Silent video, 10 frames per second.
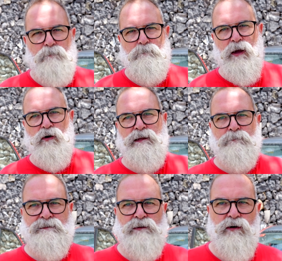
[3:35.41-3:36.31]
Veo
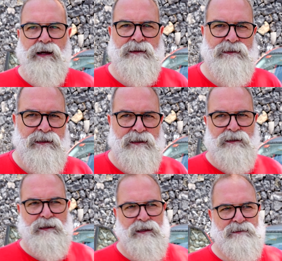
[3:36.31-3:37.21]
demasiado gente
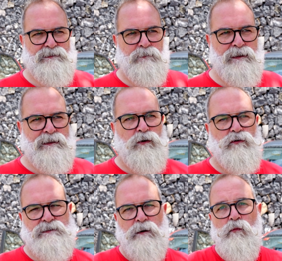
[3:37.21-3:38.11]
que se mete en
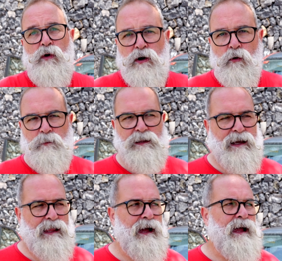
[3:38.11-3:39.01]
cosas muy
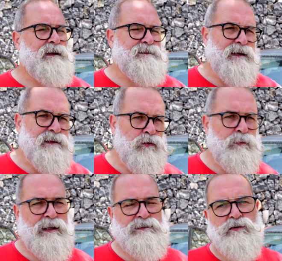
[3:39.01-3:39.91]
complicadas, sea de
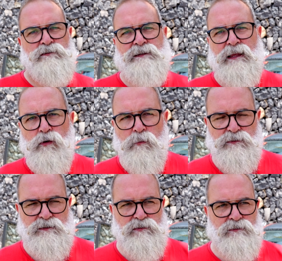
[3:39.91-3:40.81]
iluminación, sea de
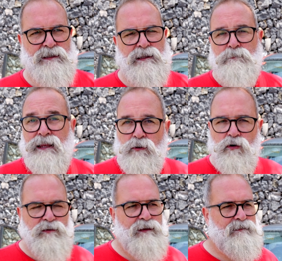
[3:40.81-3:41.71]
composición, sea de mil
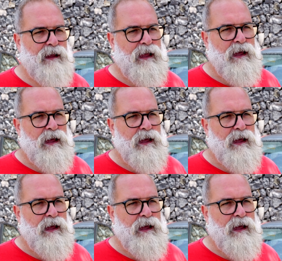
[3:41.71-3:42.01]
cosas,